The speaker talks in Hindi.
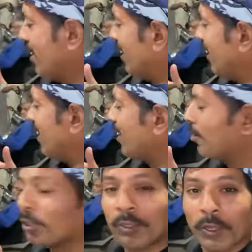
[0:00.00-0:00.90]
देखिए
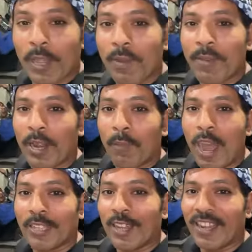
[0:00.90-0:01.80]
दोस्तों ये भी मेरे
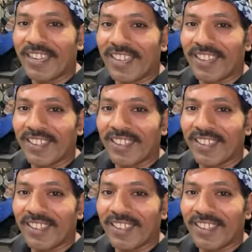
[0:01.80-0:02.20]
पास आ गया है